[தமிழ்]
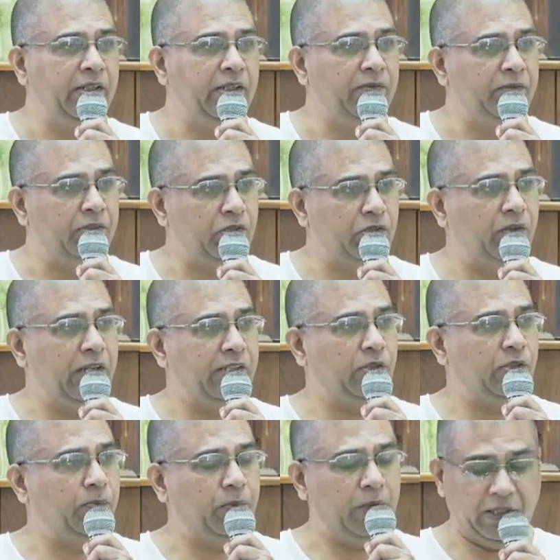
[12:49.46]

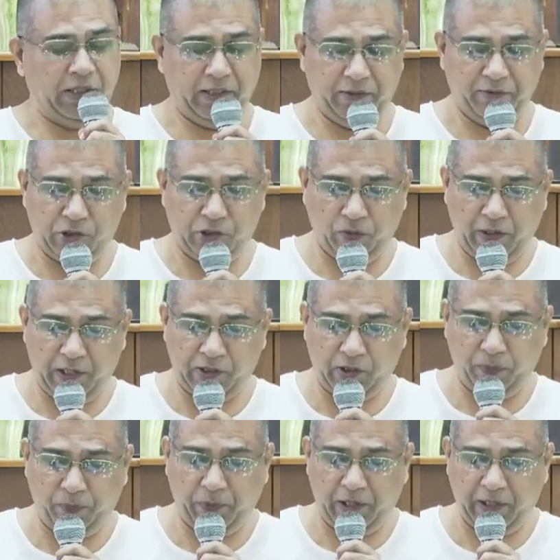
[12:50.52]
விசுவாசிப்பாங்க
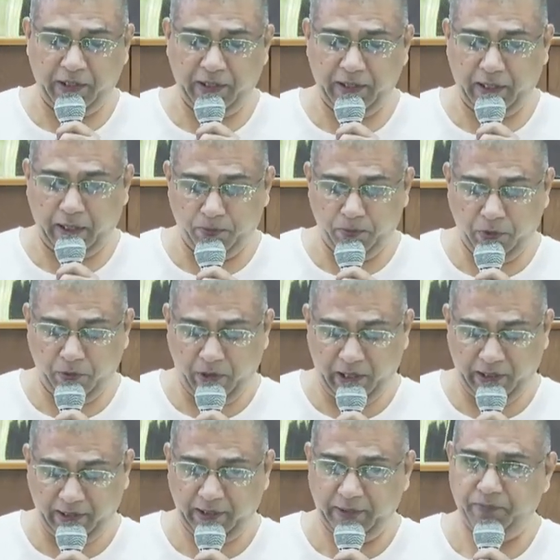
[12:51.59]
விசுவாசிப்பாங்க
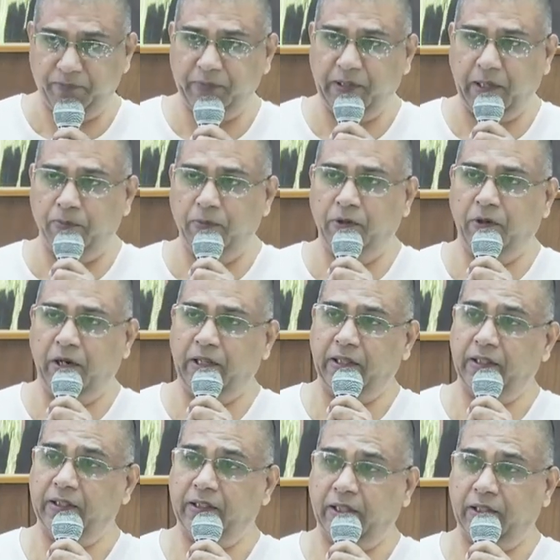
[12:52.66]
நம்புவாங்க நம்புவாங்க
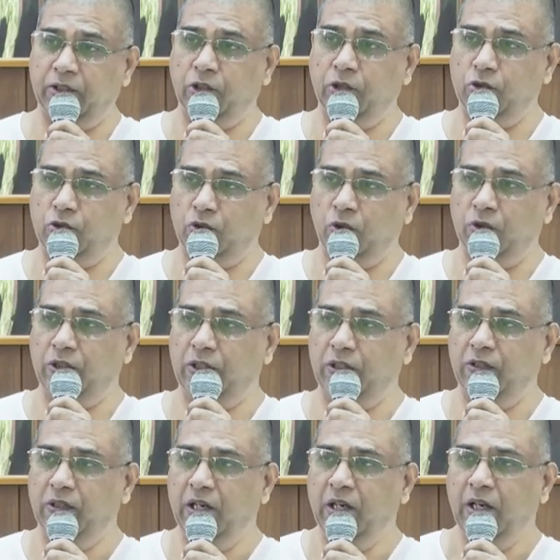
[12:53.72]
கத்தருக்கு
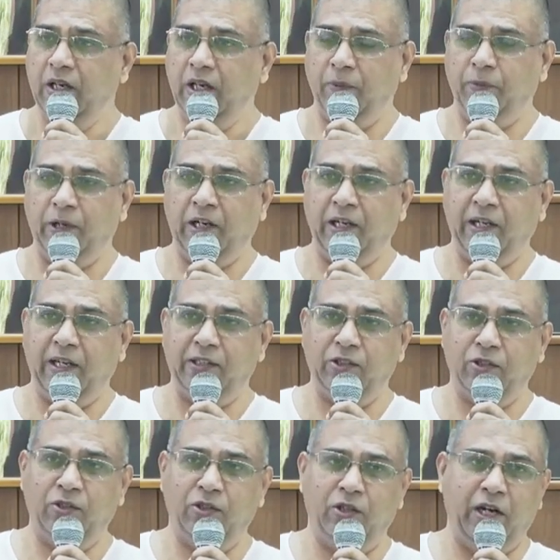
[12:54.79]
ஸ்தோத்திரம் அப்போ
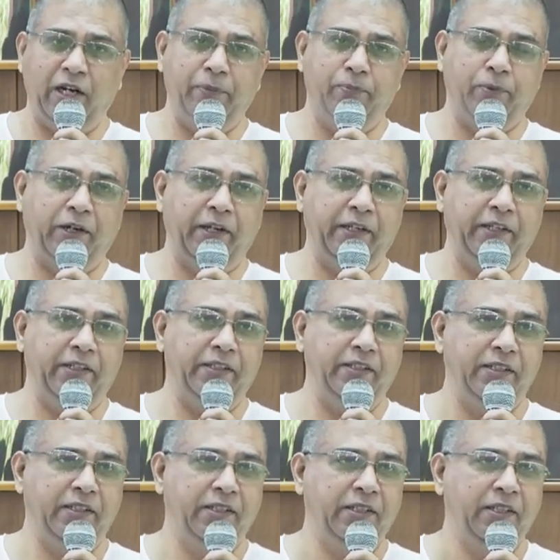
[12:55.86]
எல்லாத்துக்கும் அடிப்படை
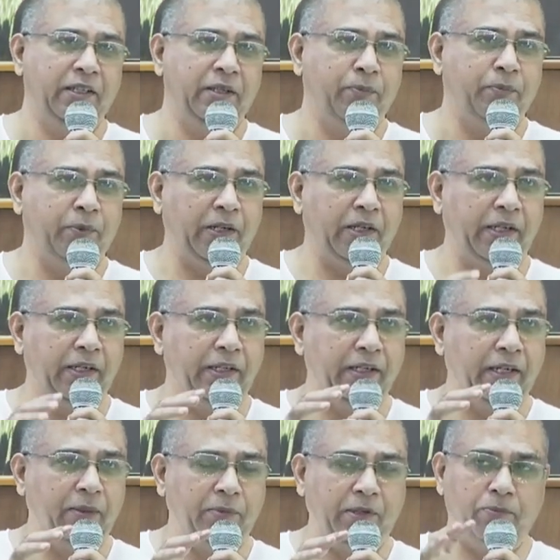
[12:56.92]
பிறரை
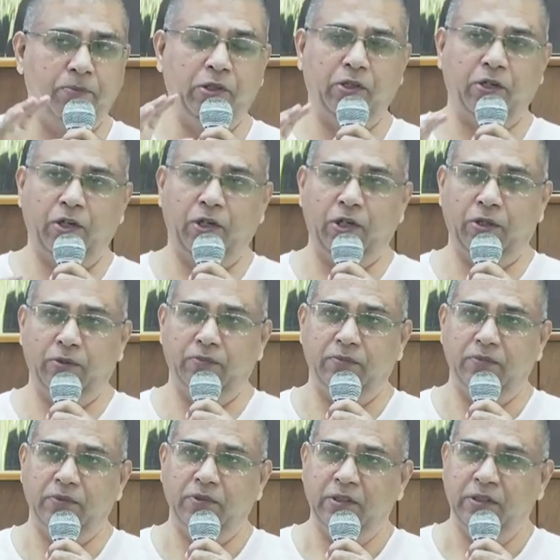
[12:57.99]
நாம் நம்புகிறோம்
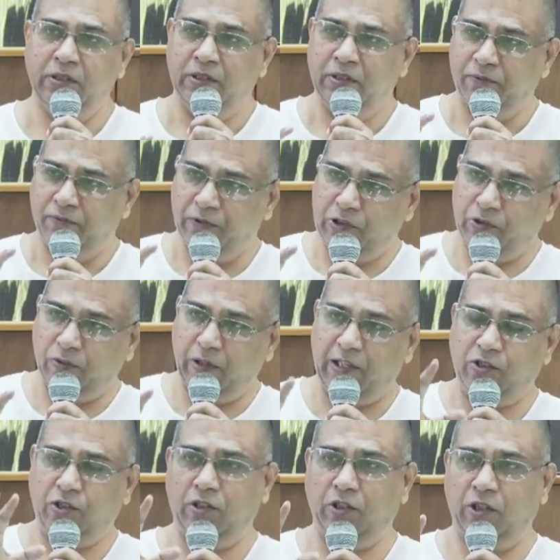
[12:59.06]

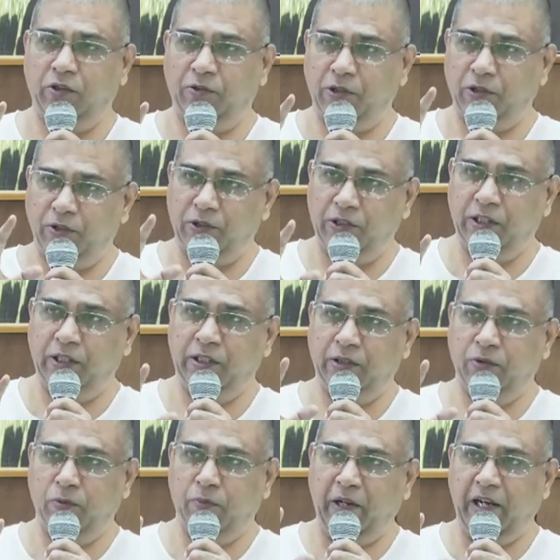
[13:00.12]
விசுவாசிக்கிறோம் இவர் வந்து
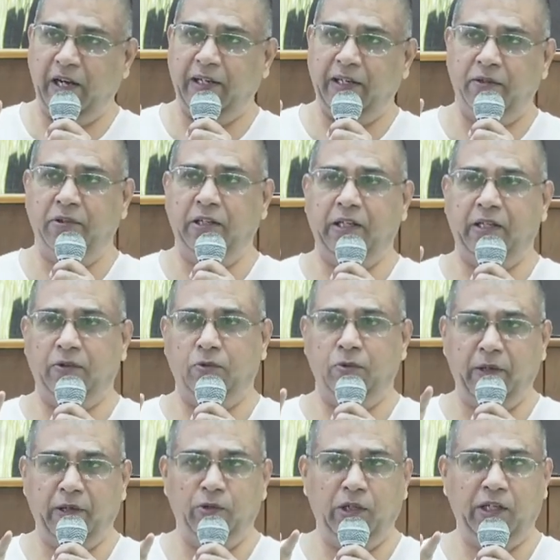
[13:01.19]
உண்மையானவர்
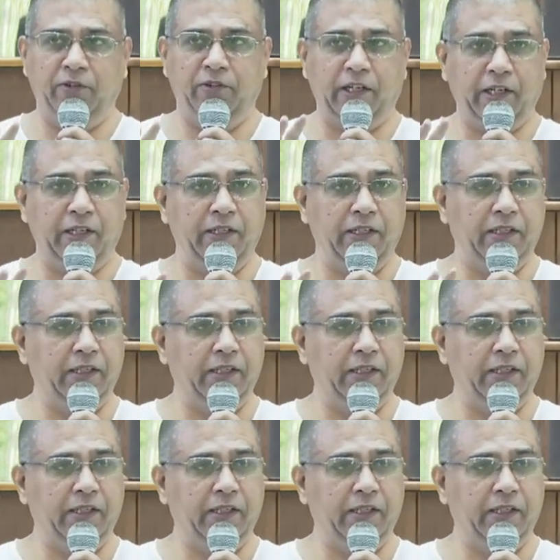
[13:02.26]
உண்மை உள்ளவர் என்று